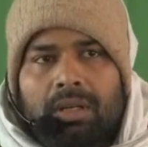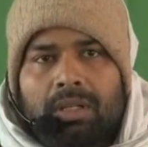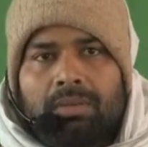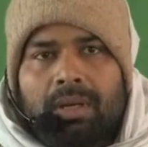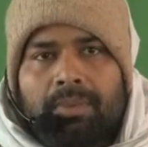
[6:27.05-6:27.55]

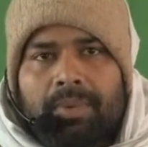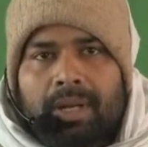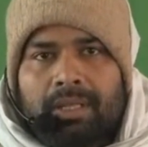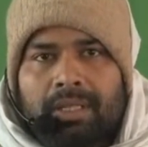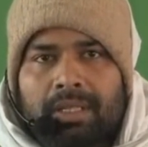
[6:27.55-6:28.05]
अथवा
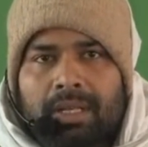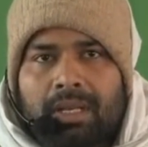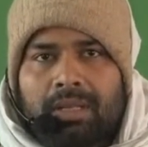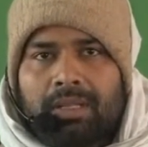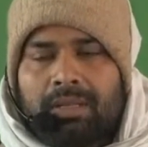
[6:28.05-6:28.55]

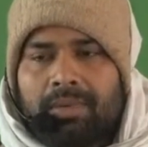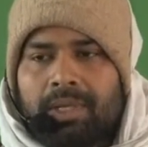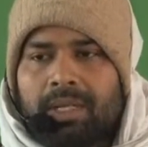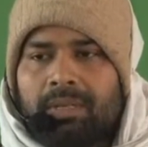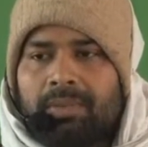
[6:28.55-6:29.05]
प्रातःकाल की
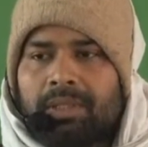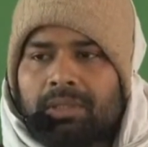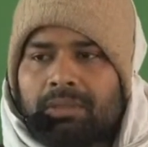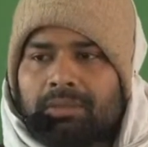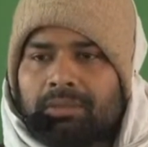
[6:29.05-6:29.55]
बेला में